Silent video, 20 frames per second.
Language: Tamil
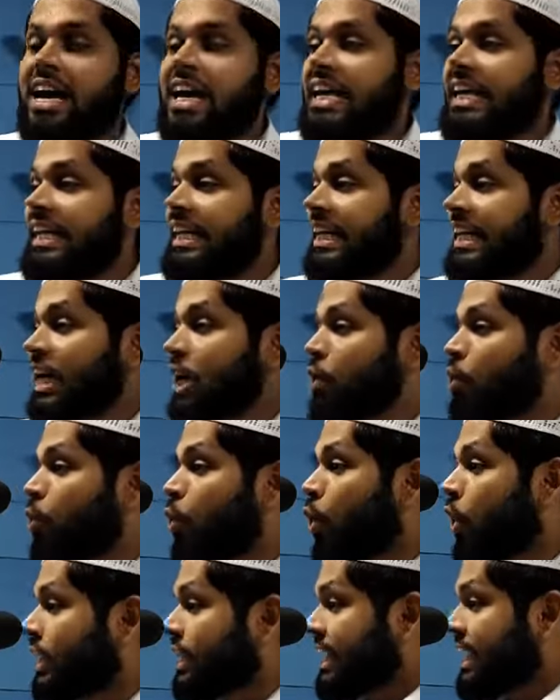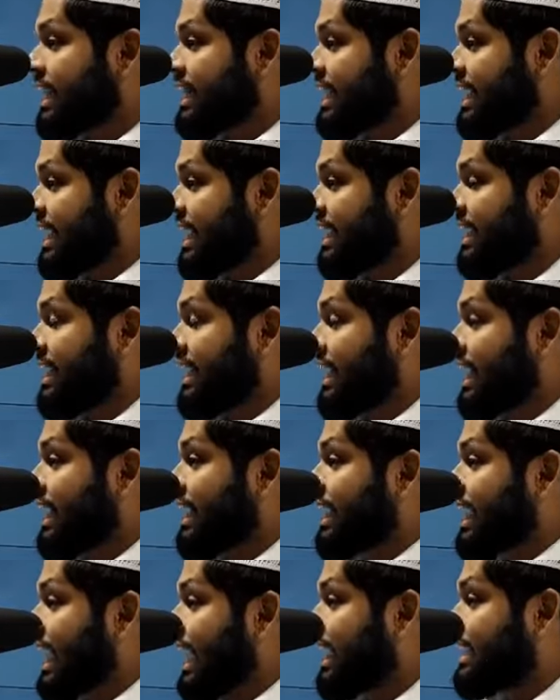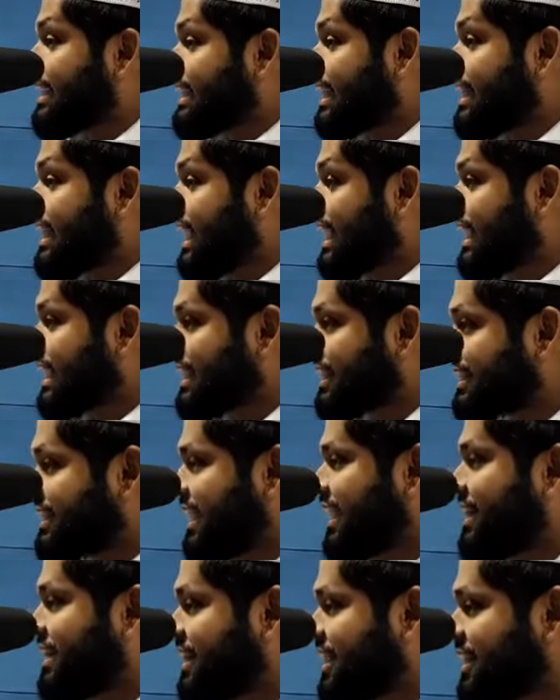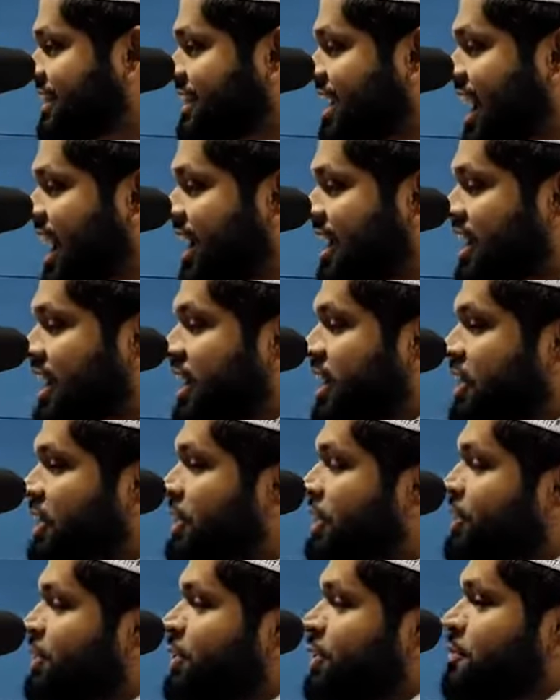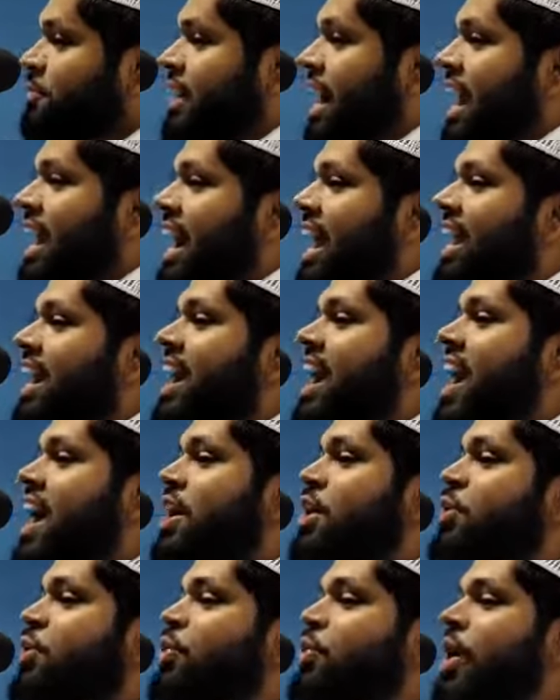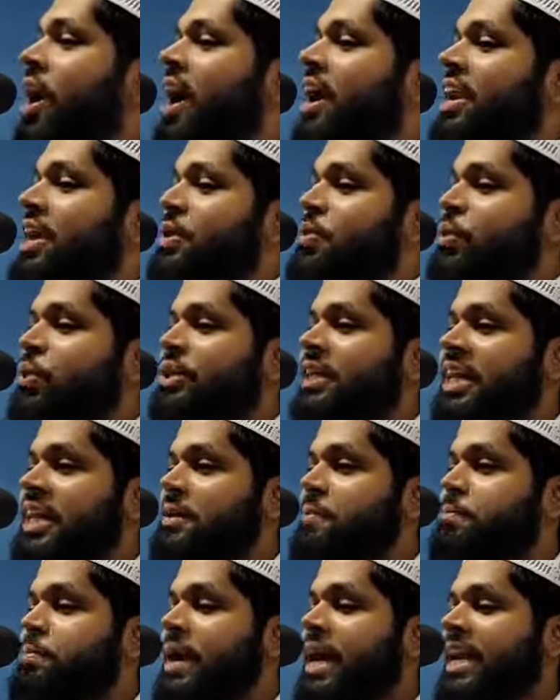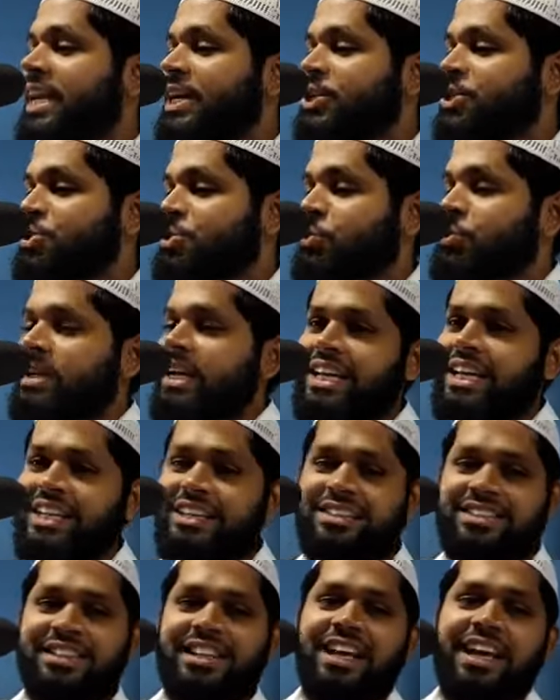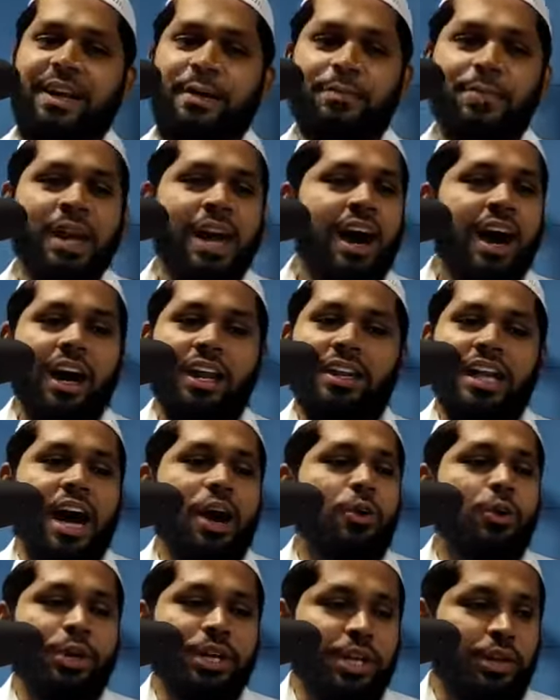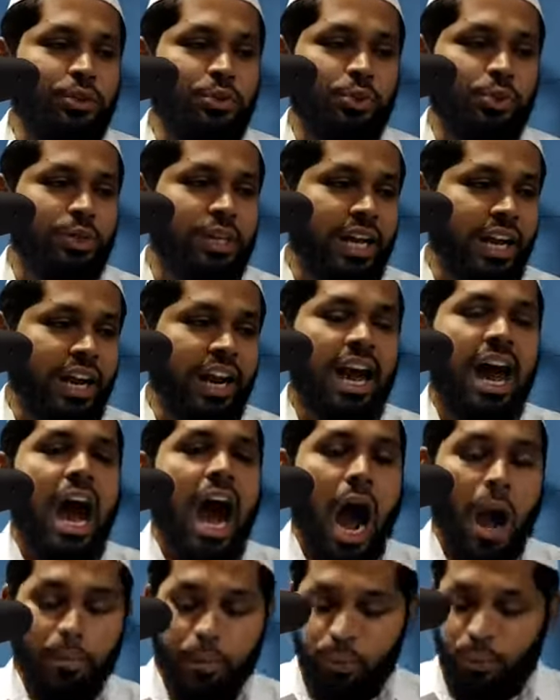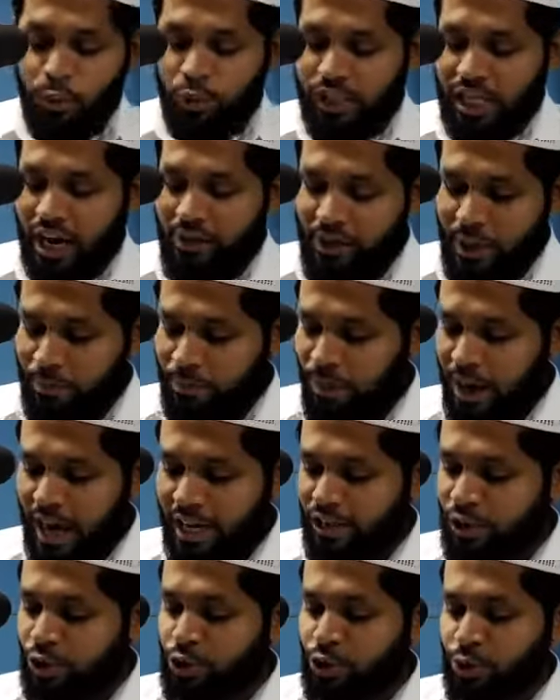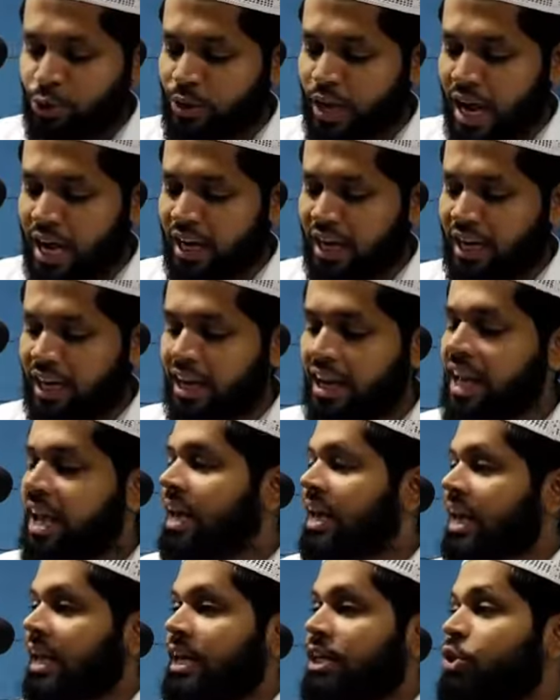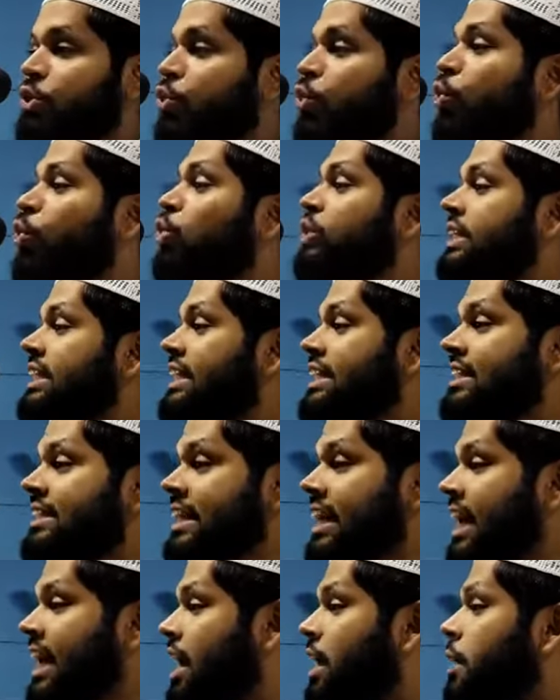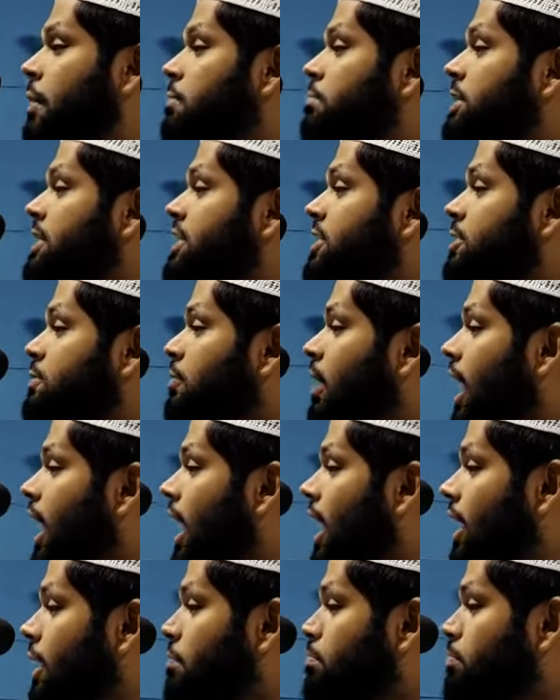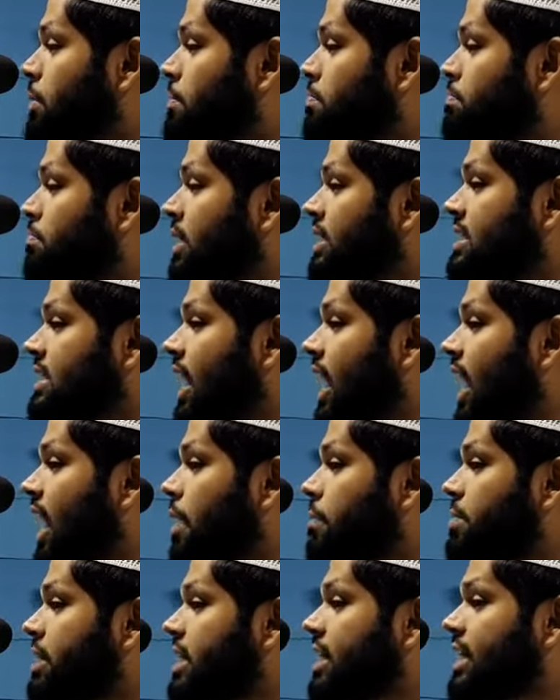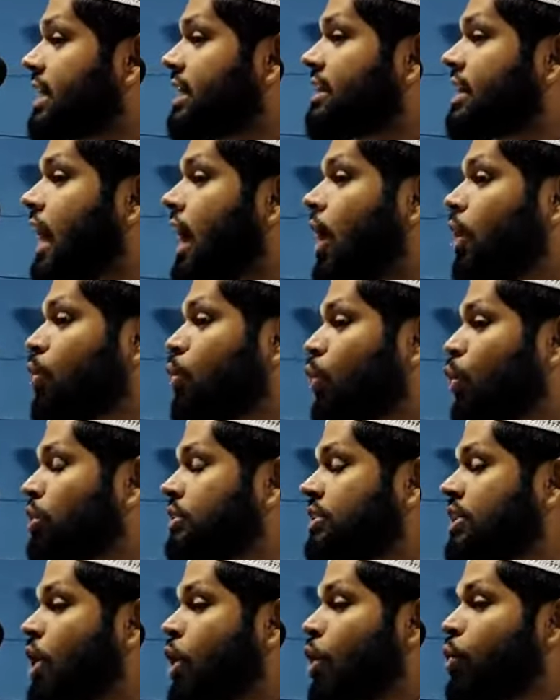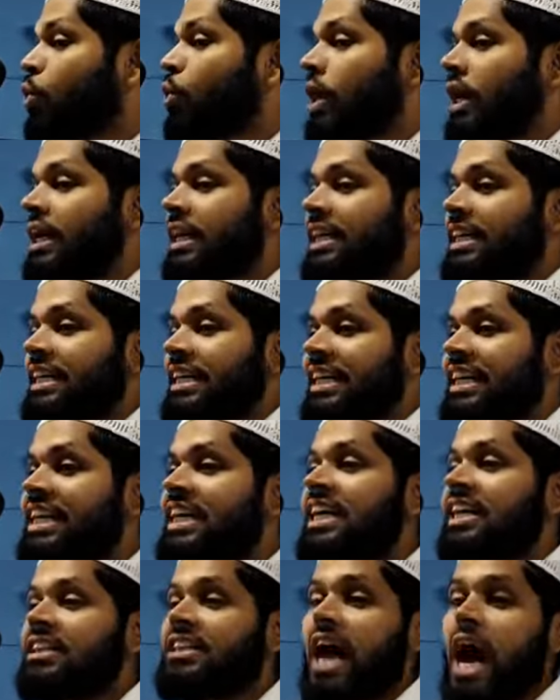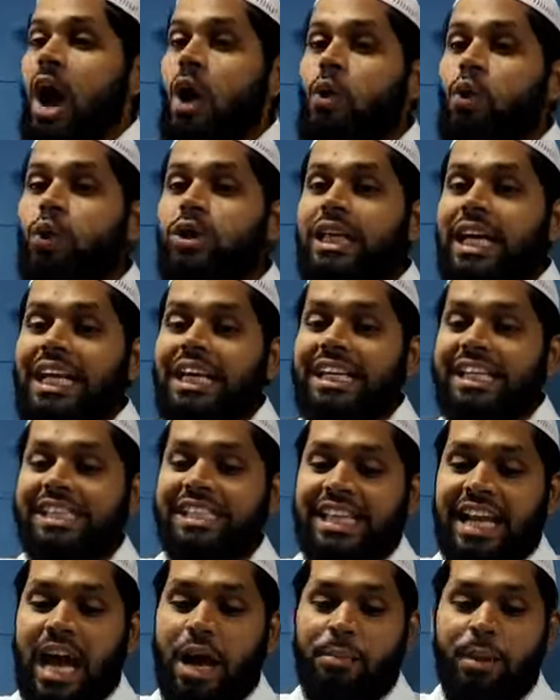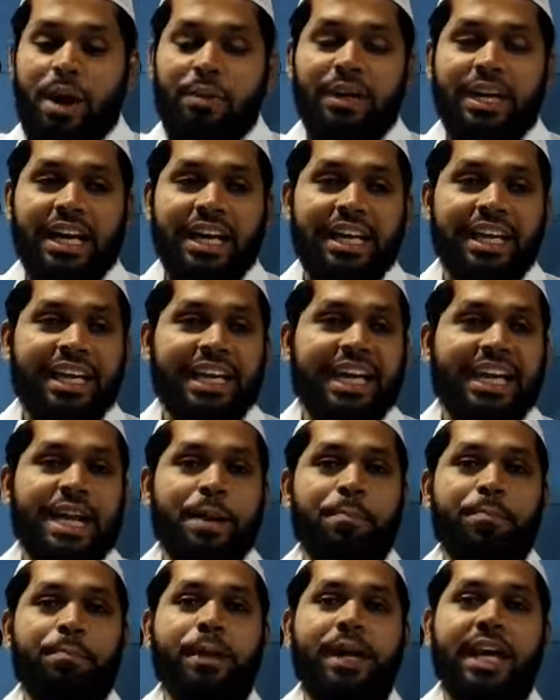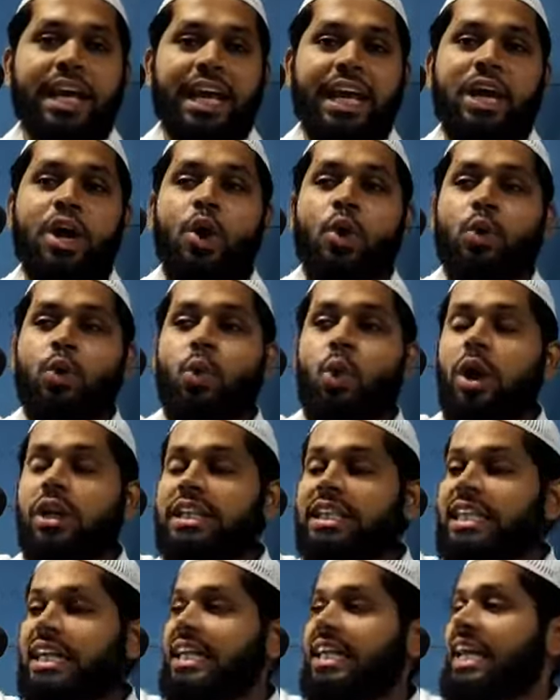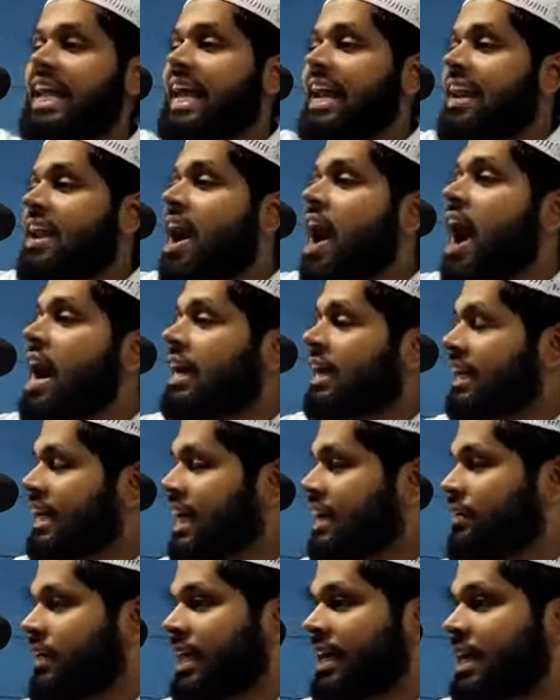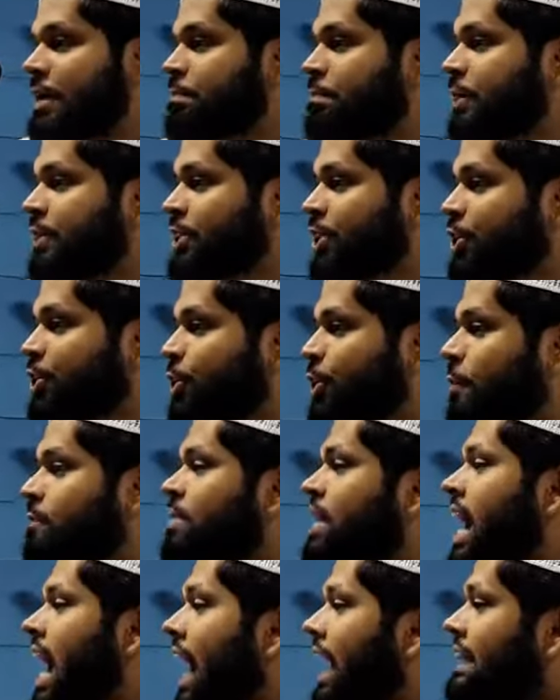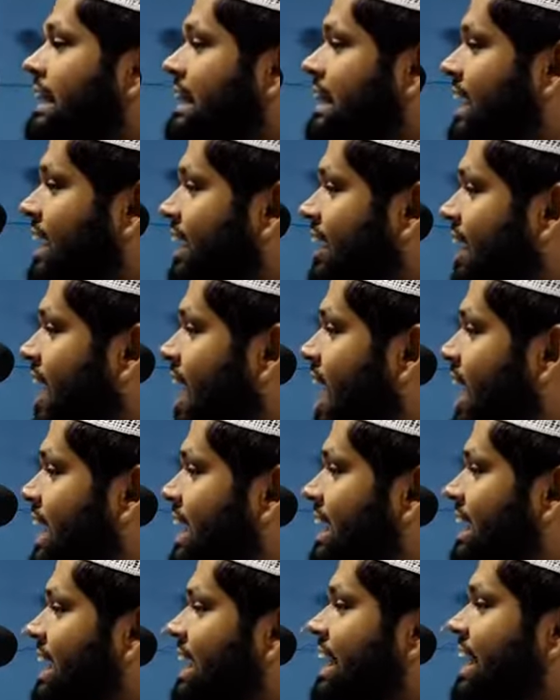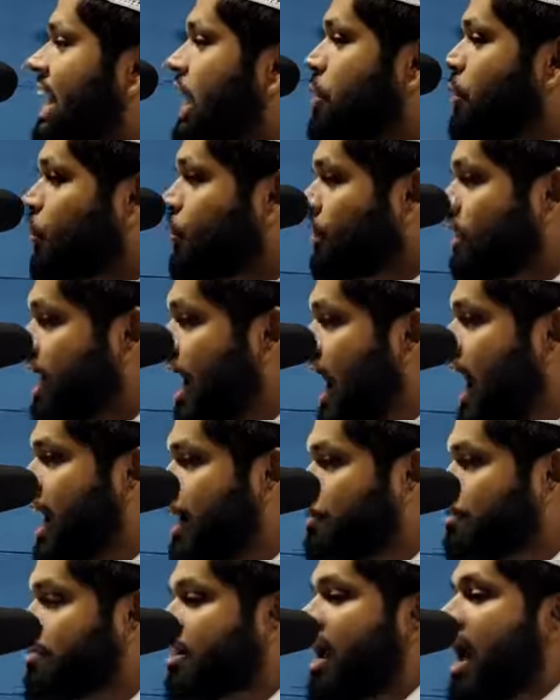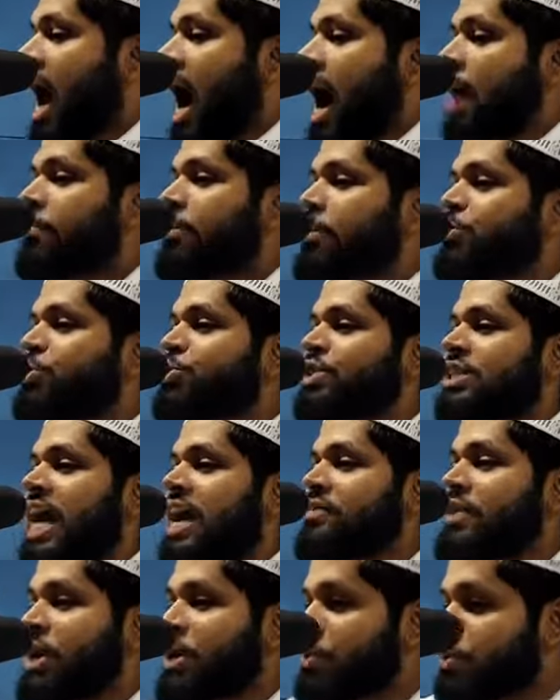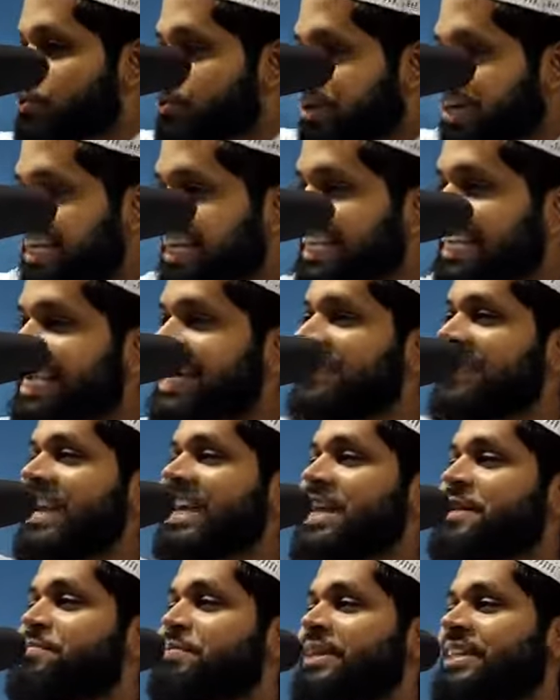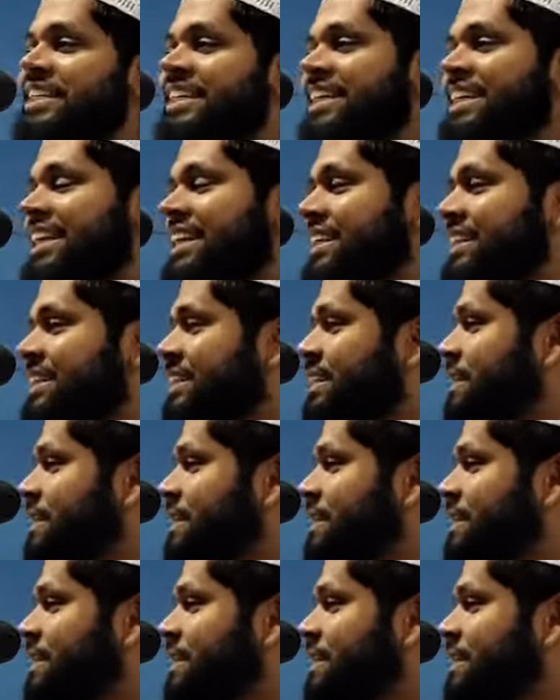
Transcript: நீங்கள் ஓதியது என நீங்கள் கேட்டது எனக்கு தெரிந்திருந்தால் இன்னும் நான் அழகாக குரானை ஓதியிருப்பேன் என்று சொன்ன நேரத்திலே அல்லாஹுடைய தூதர் அபு முசாவை பார்த்து சொன்னார்கள் லக்கது ஊத்தீத்த மிஸ்மாரம் மிம் மசாமீரி தாவூத் உங்களுக்கு தாவூத் அலி இஸ்லாம் அவர்களுக்கு எப்படி ஓதுதலிலே ராகங்கள் வழங்கப்பட்டதோ அந்த ராகங்களிலே ஒரு ராகம் அபு மூசாவே உங்களுக்கு வழங்கப்பட்டிருக்கிறது